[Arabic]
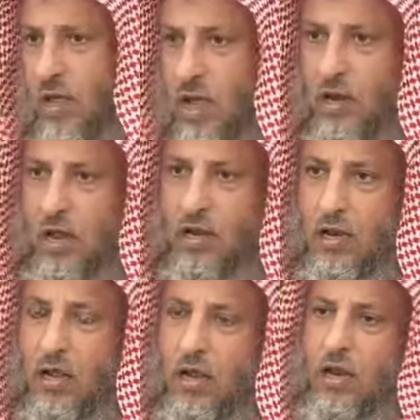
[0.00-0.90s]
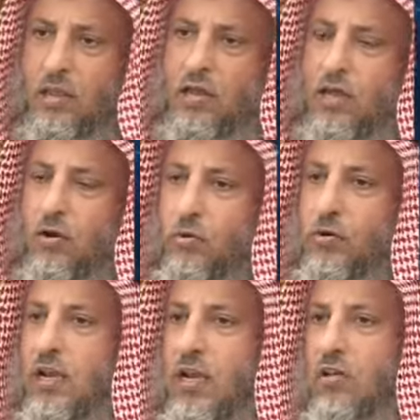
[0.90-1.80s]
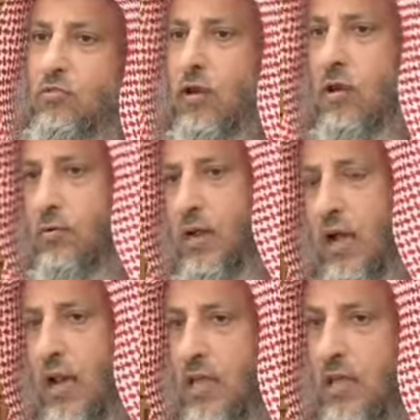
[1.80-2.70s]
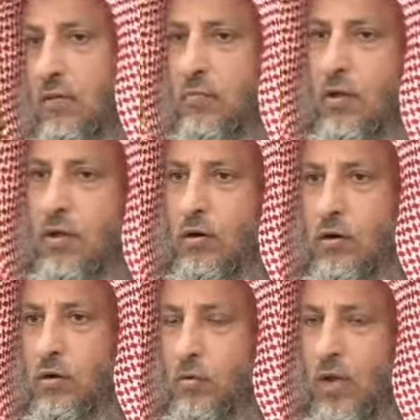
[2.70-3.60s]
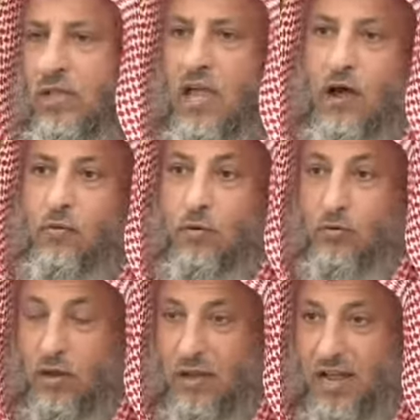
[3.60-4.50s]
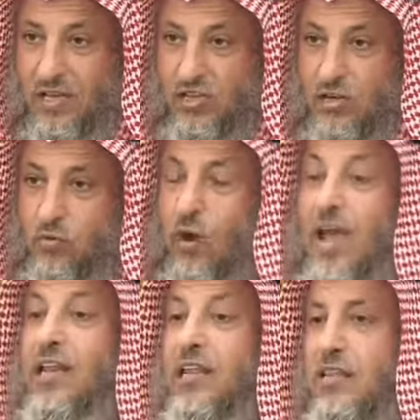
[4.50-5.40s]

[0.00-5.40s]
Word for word: ال- ال- الذين يرقون الناس ويقرؤون عليهم ويتعاونون مع الجن وإن